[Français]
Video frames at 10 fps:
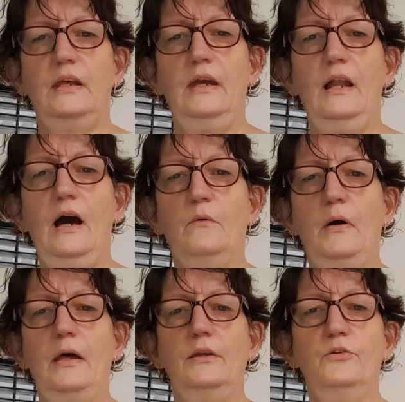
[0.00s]
Et là, on
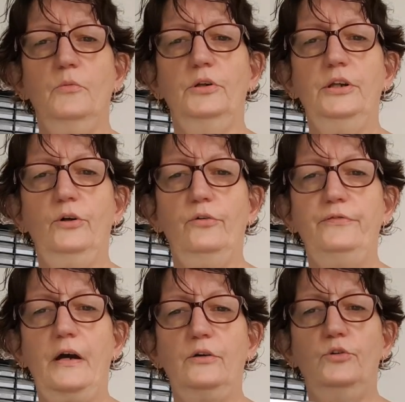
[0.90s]
m'a demandé de
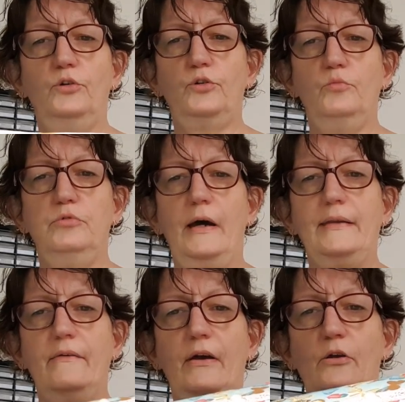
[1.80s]
refaire une autre
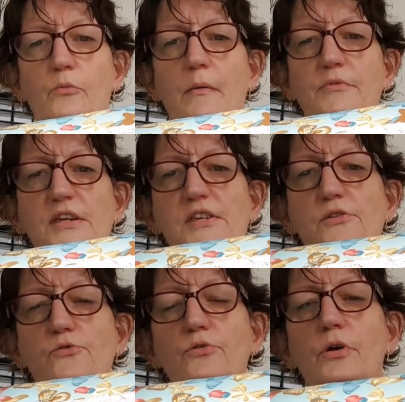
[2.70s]
boîte avec le même
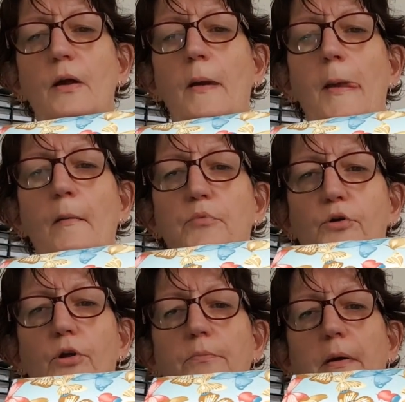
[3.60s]
tissu
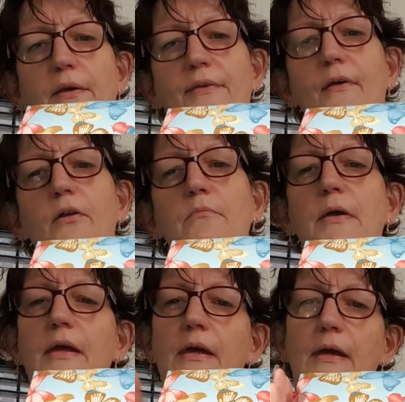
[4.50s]
une autre personne,
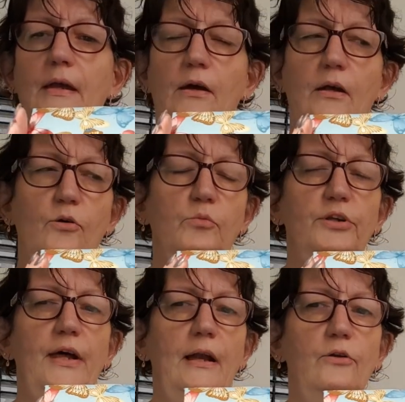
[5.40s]
mais le
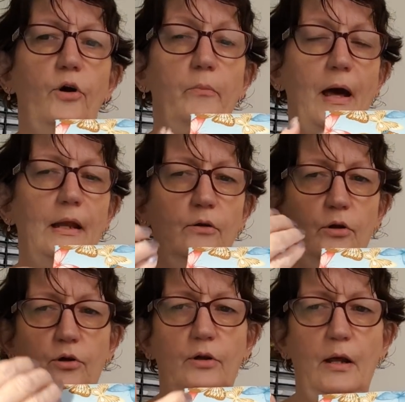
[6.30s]
modèle normal,
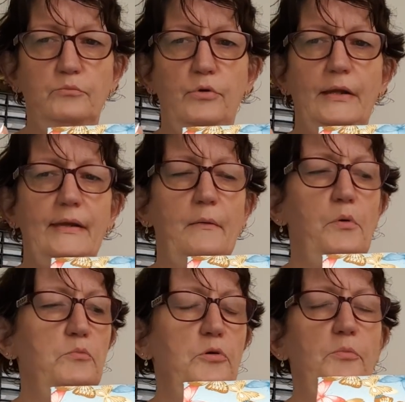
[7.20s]
la boîte un
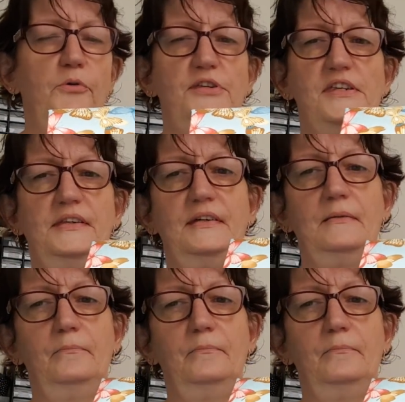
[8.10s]
peu plus petite.